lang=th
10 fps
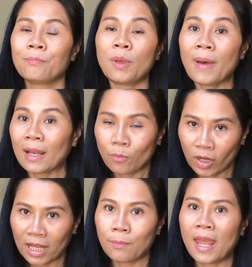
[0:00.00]
แม่บ้านบ่
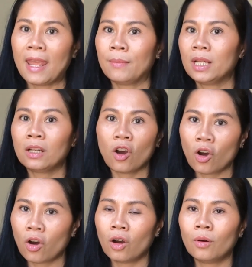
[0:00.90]
ได้แบมือข
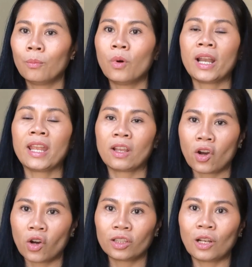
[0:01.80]
อบ่ได้ข
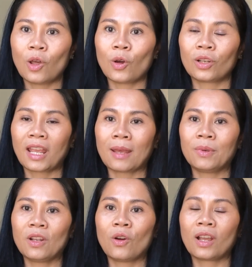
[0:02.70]
อตลอดค่ะ
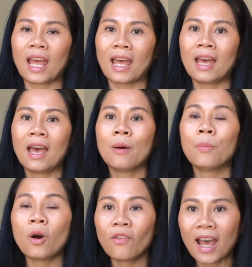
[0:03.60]
พี่น้องค่ะ
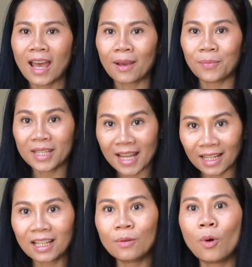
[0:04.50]
เพราะว่าเป็นยัง
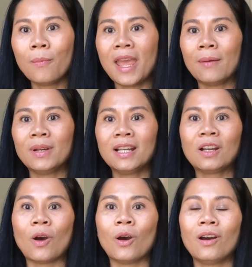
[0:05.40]
คือโบแบมือ
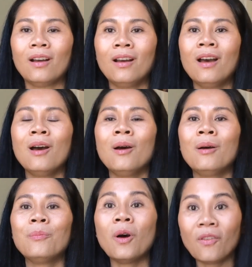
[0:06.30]
ขอ
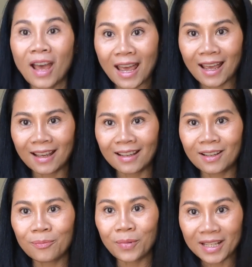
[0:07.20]
เพราะว่า
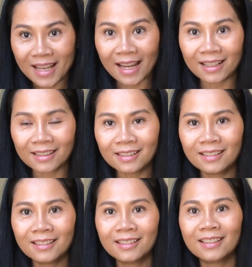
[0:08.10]
เป็นยัง
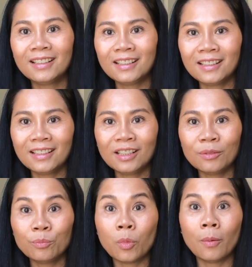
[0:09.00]
คือ
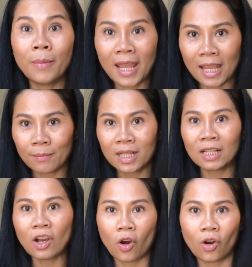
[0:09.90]
บอแบมือ
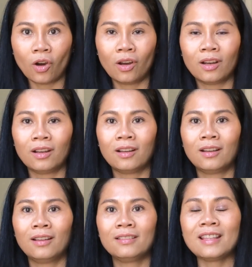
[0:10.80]
ขอ
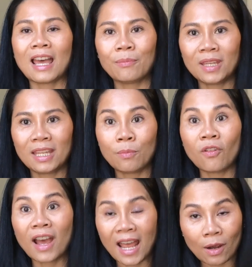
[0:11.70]
สามี เพราะ
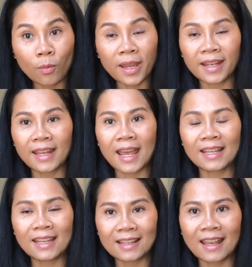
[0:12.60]
ว่าเฮาบ่เหตุงาน
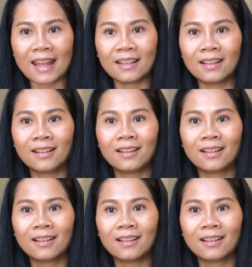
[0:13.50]
เหตุการณ์